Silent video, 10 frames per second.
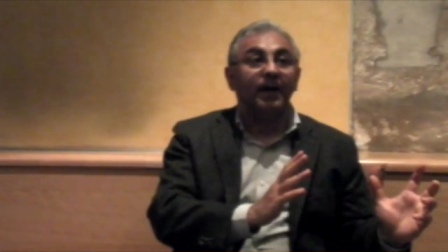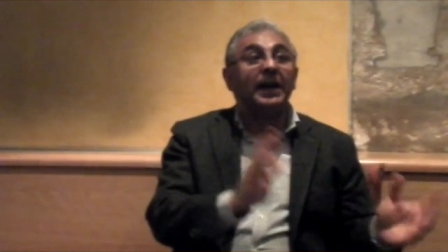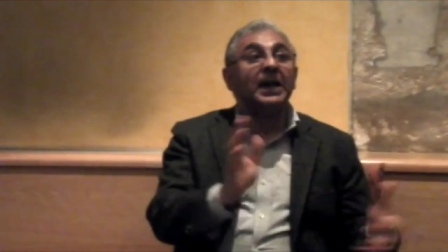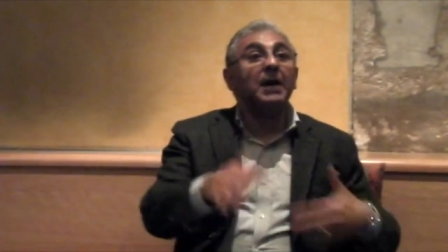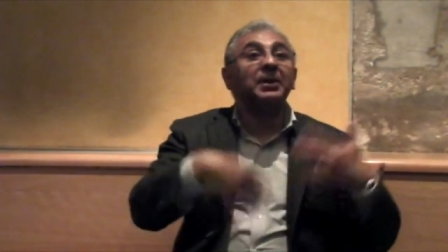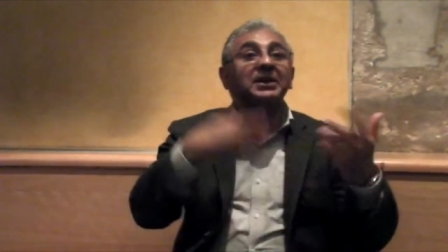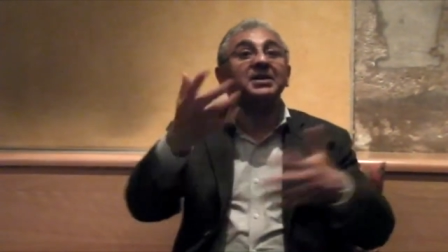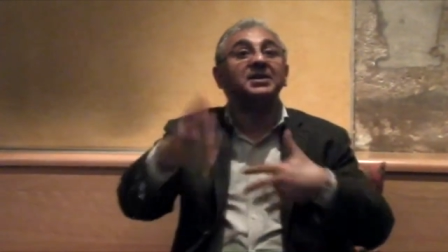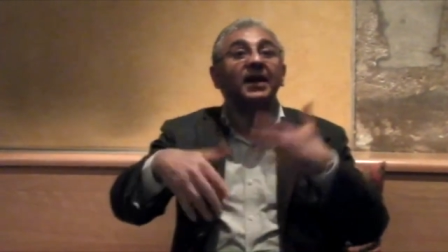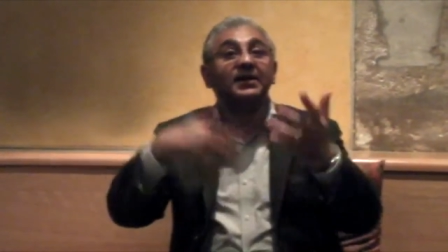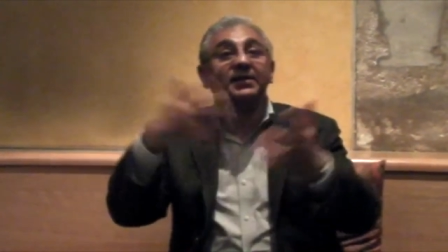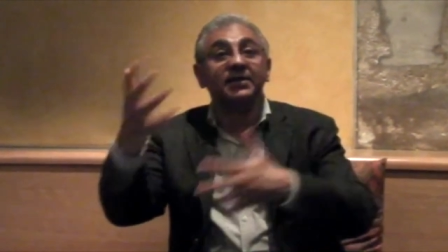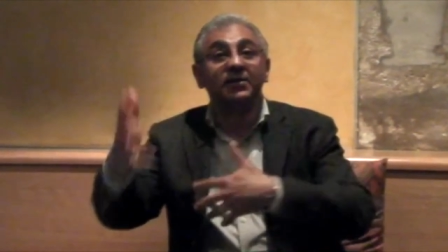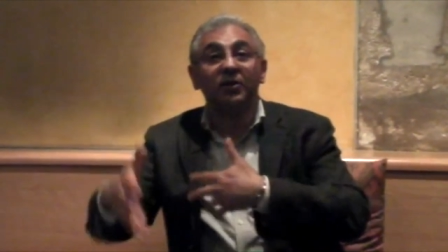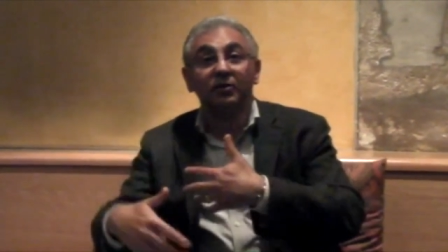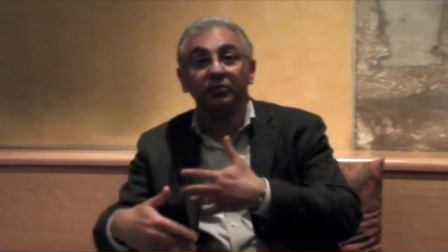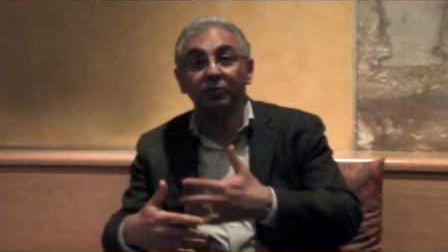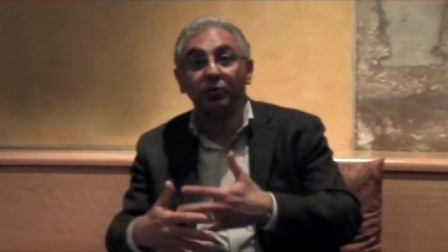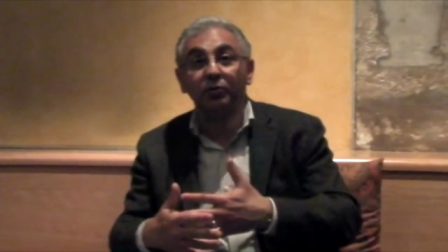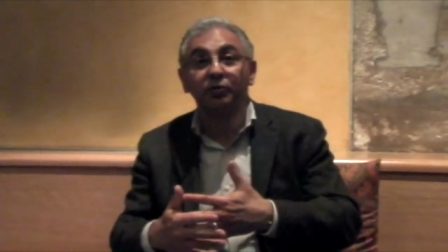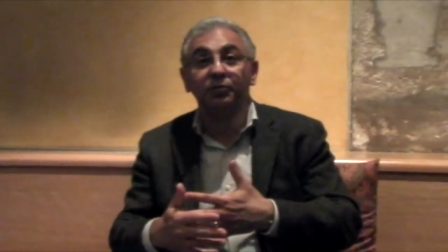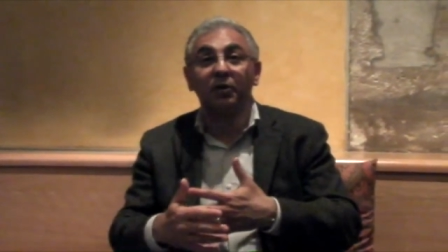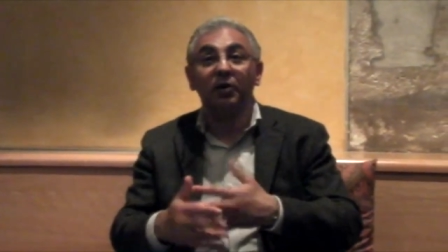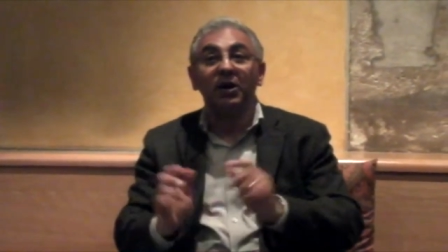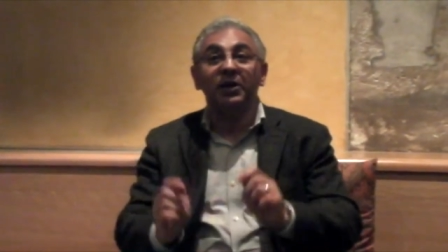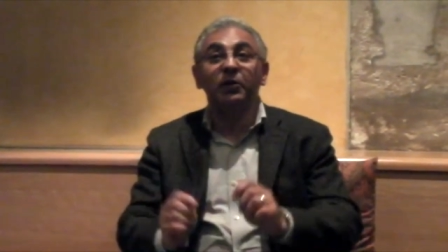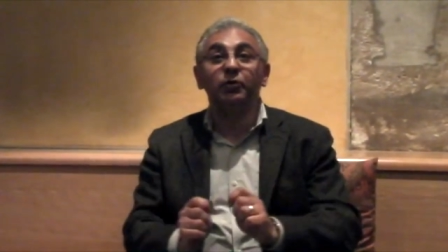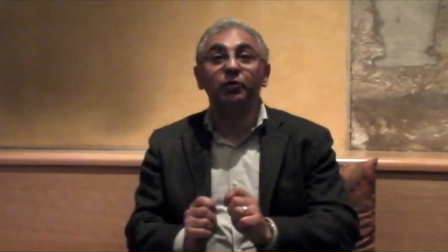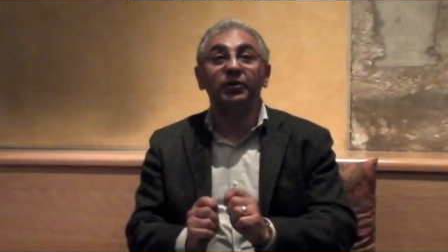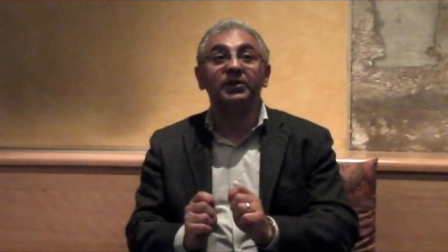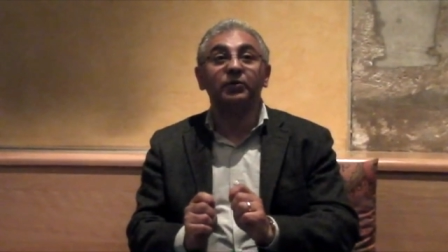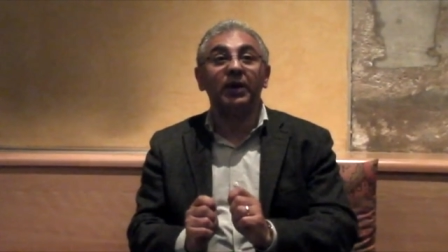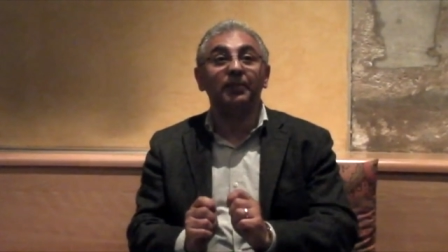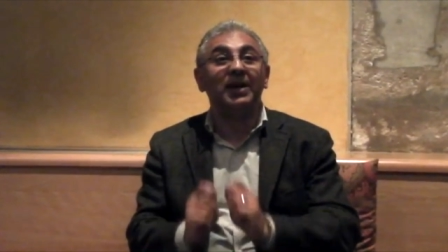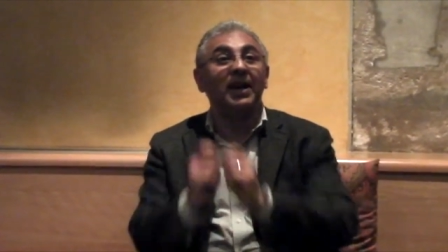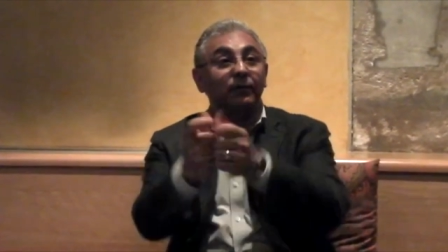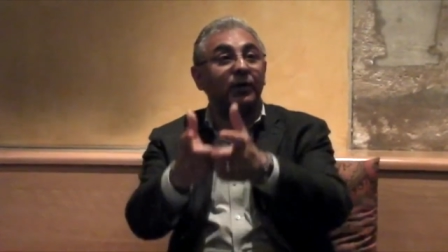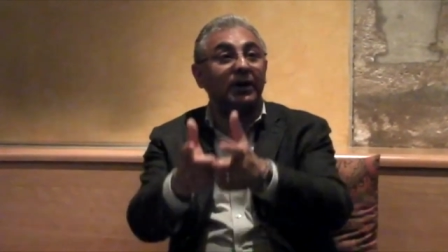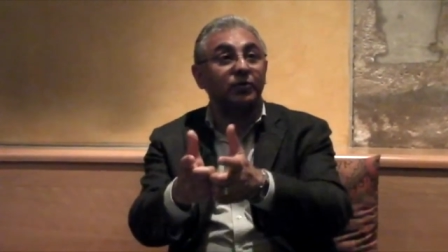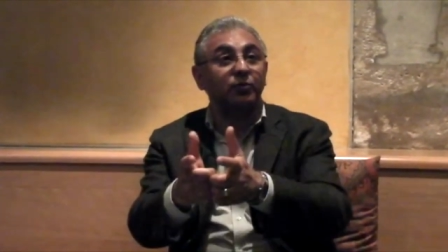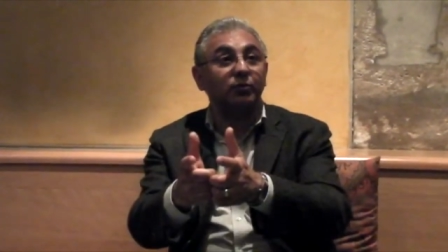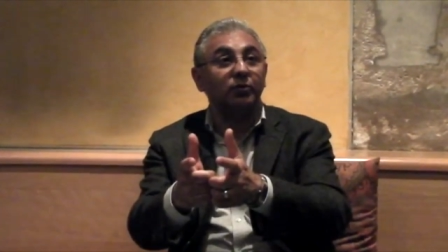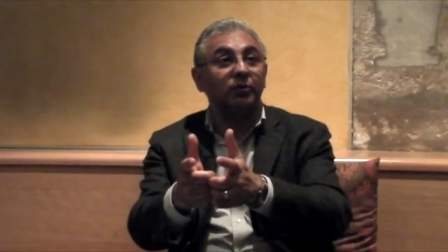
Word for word: Et après ces 5-6 ans de renoncement, il lui donnait ce qu'on appelle l'invocation.